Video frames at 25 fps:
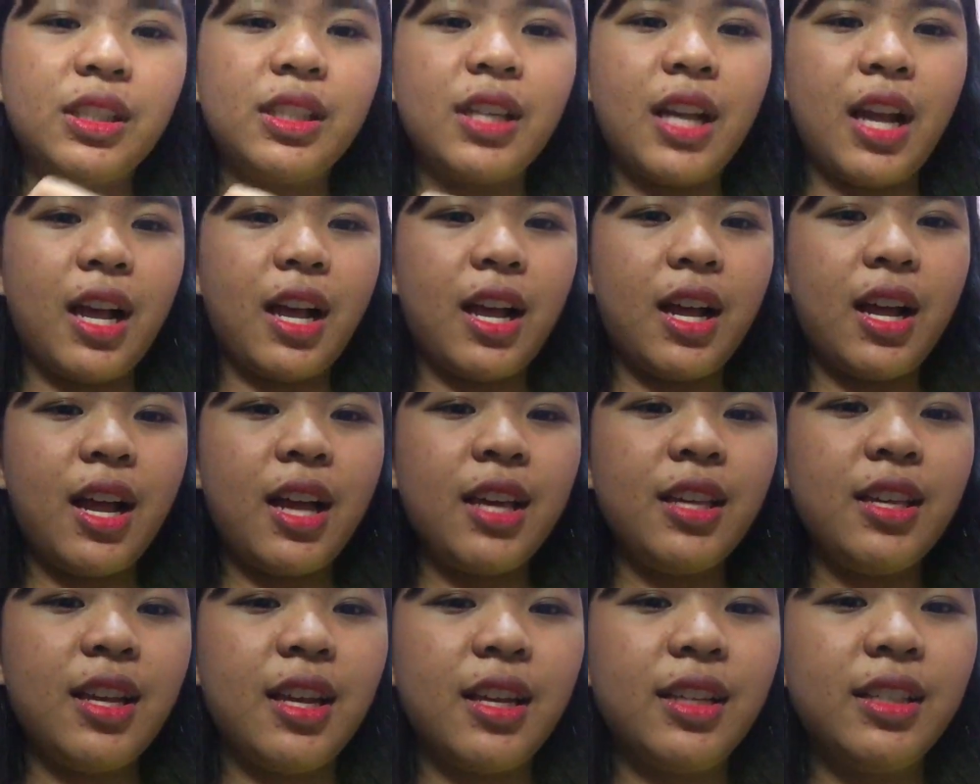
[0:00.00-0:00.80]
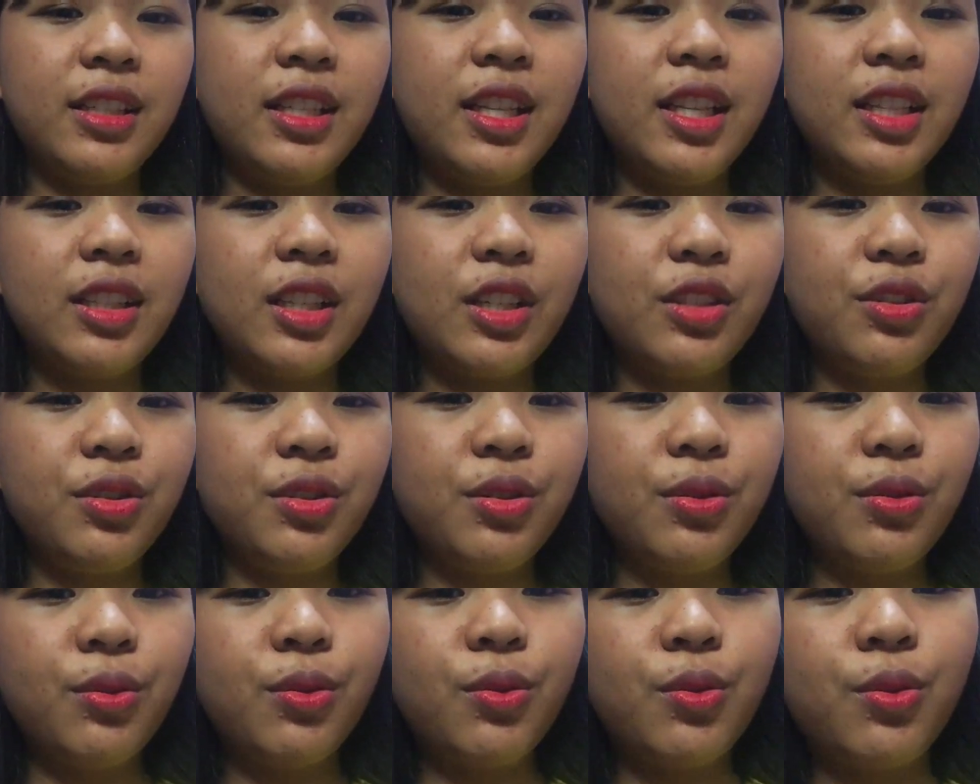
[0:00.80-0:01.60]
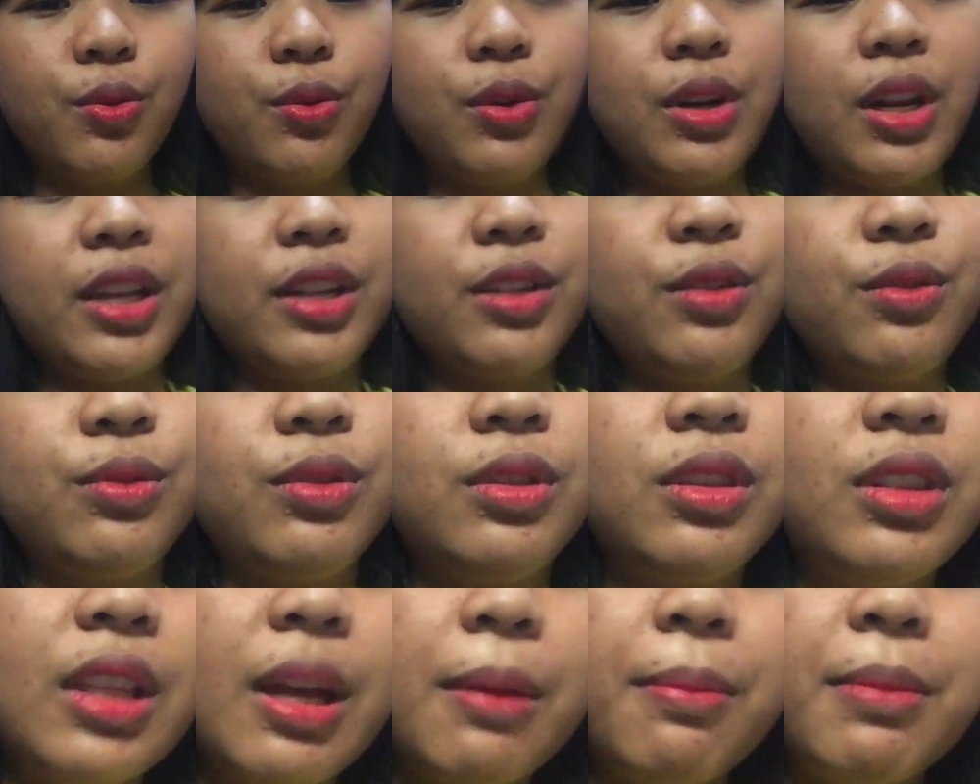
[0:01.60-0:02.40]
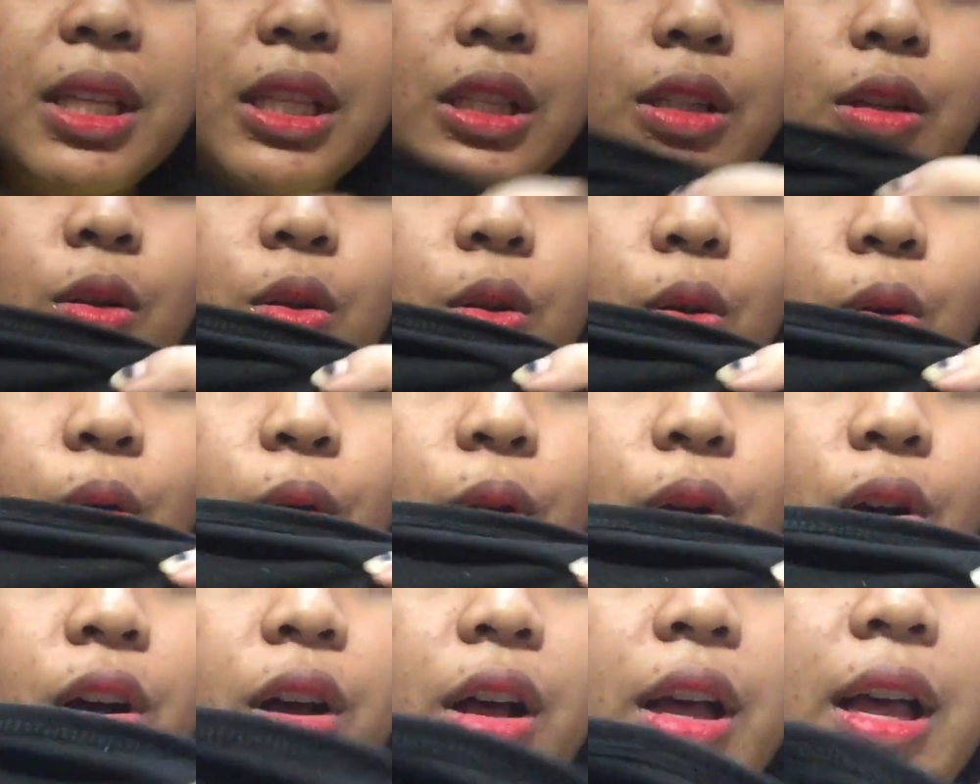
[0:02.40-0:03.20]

siya, ayan, kita niyo yung kulay ng damit ko.